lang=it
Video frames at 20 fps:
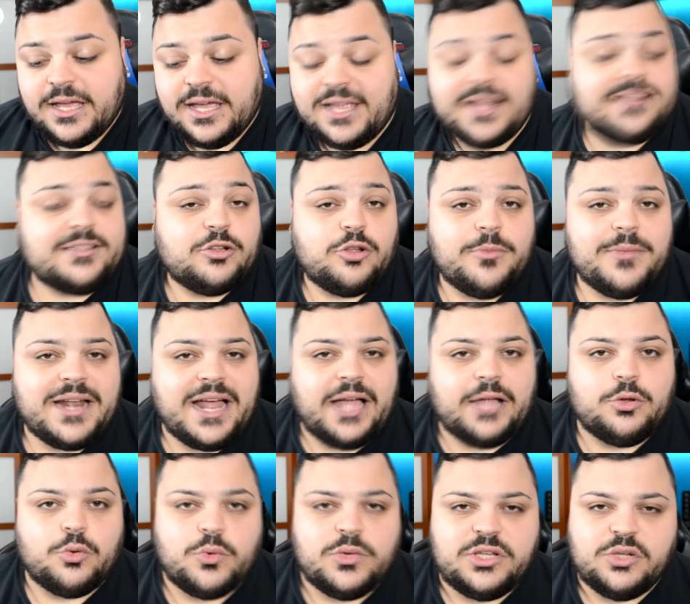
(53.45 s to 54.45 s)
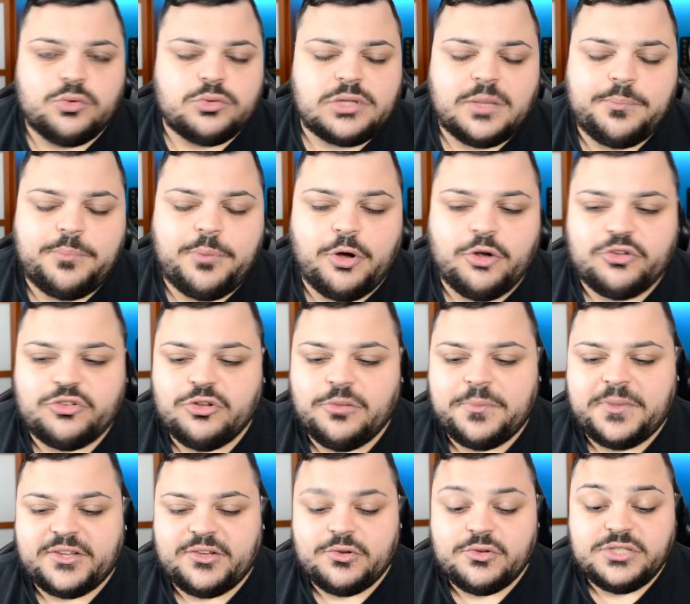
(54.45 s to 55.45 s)
Era stato operato, quindi tutto a posto è
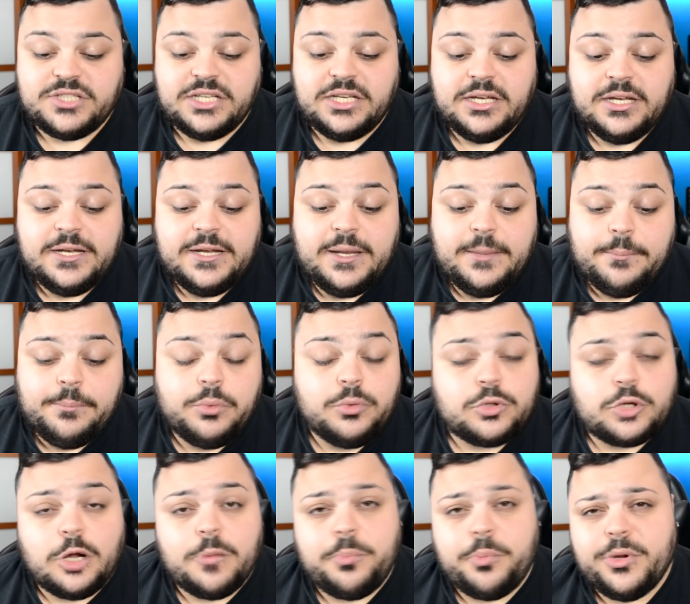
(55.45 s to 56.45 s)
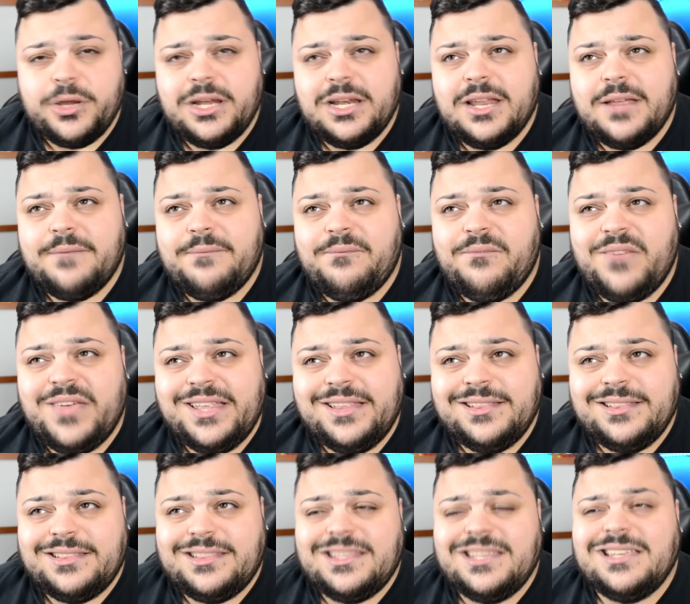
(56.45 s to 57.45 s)
passato così. Purtroppo il
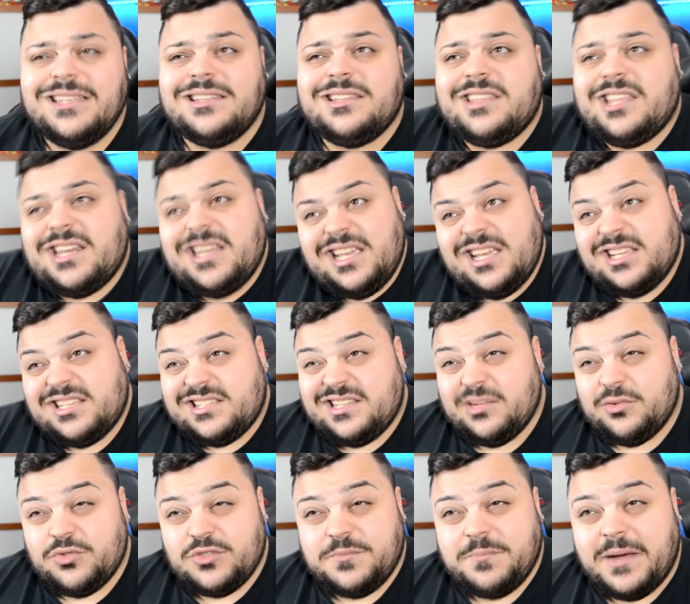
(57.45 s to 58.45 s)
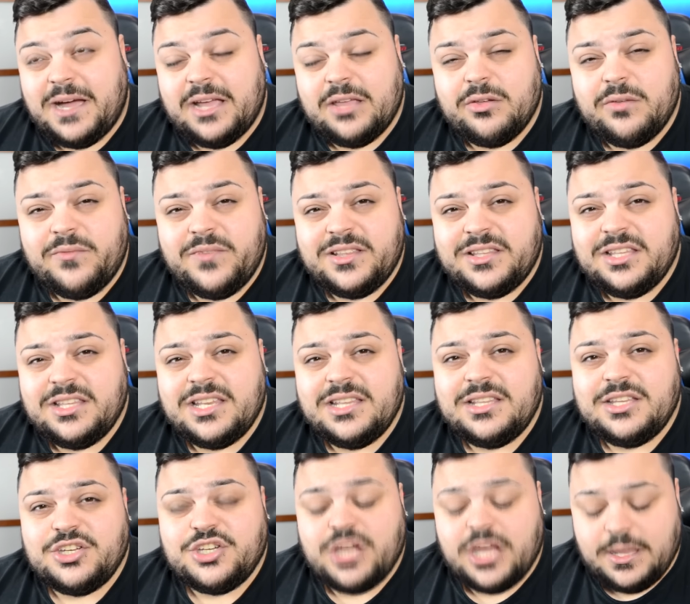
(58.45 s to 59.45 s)
23, se non sbaglio, il 23
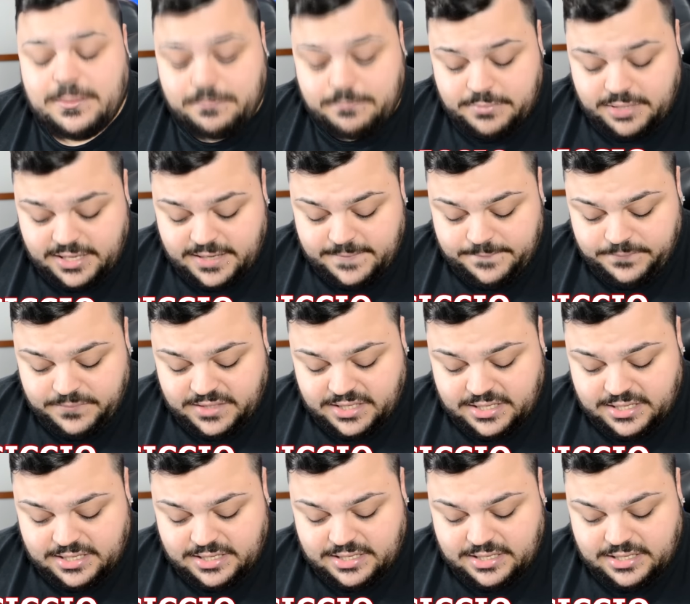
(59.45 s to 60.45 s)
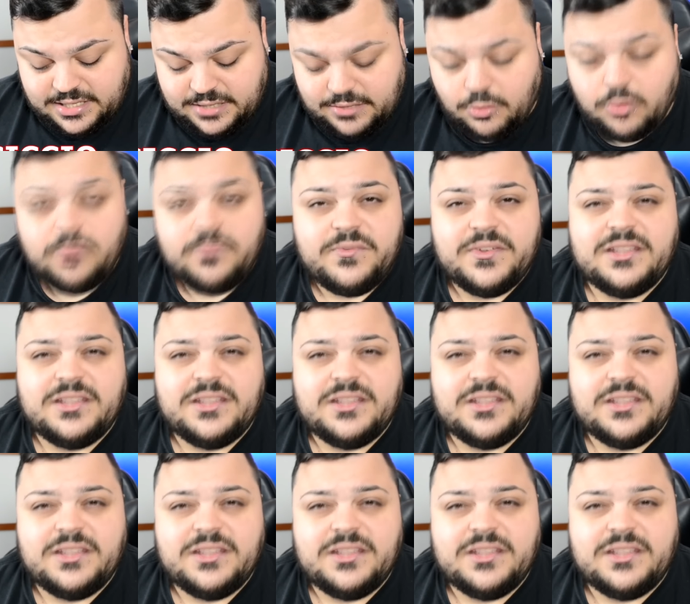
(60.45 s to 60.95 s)
dicembre, eh, o il